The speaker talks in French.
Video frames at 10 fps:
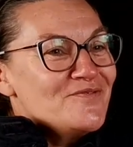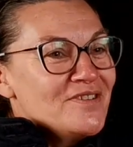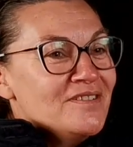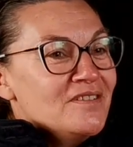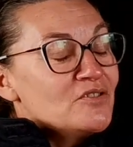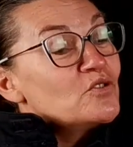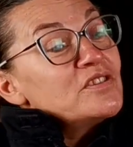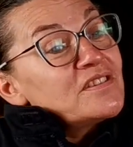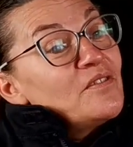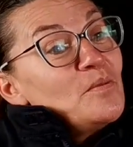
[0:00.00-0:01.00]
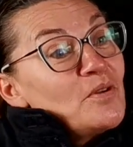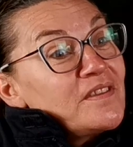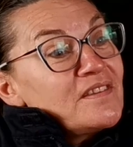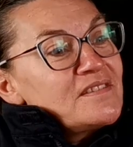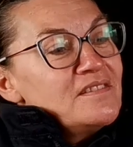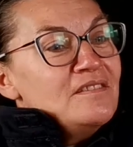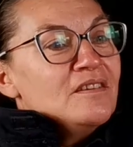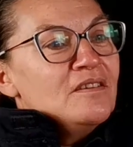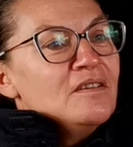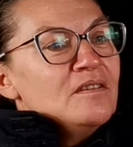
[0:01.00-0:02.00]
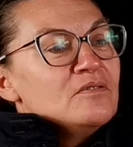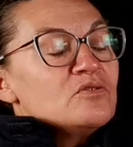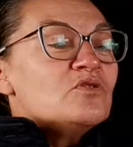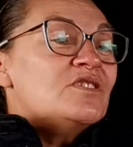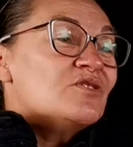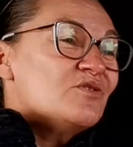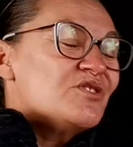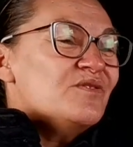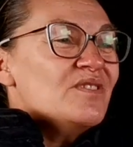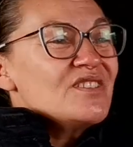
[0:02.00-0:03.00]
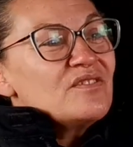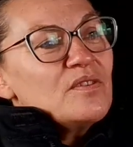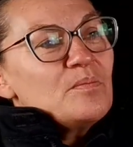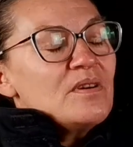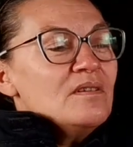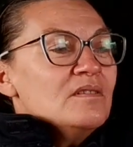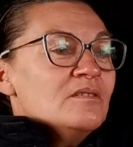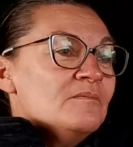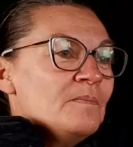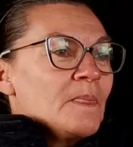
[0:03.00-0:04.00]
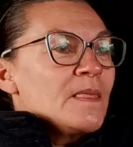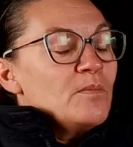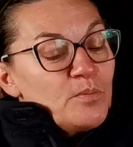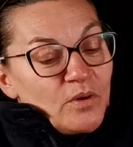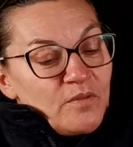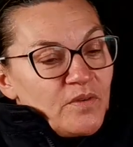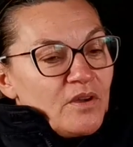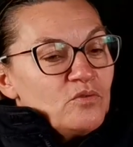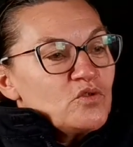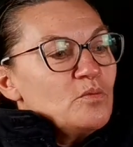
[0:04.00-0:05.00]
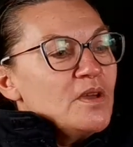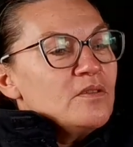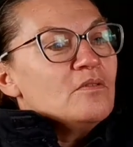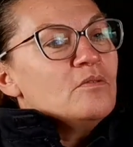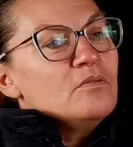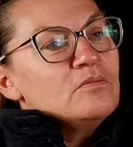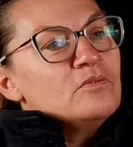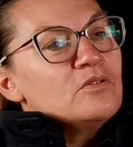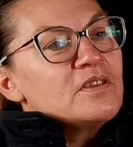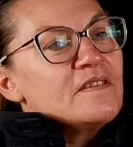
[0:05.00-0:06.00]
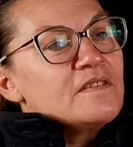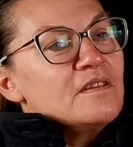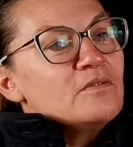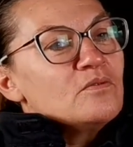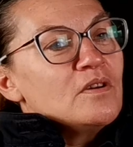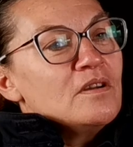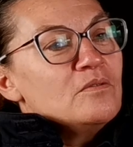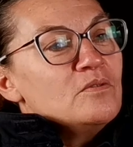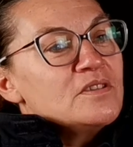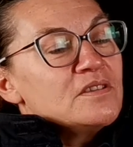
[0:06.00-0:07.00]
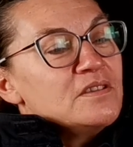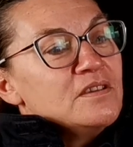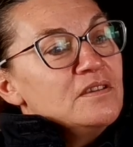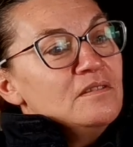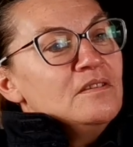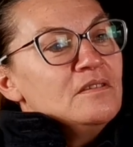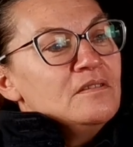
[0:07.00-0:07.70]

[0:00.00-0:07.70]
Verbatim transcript: voir. ceux qui seraient vraiment intéressés se disent j'y vais, j'y vais pas, mais préfèrent une semaine euh, dans une caserne, tu vois, euh, essayer,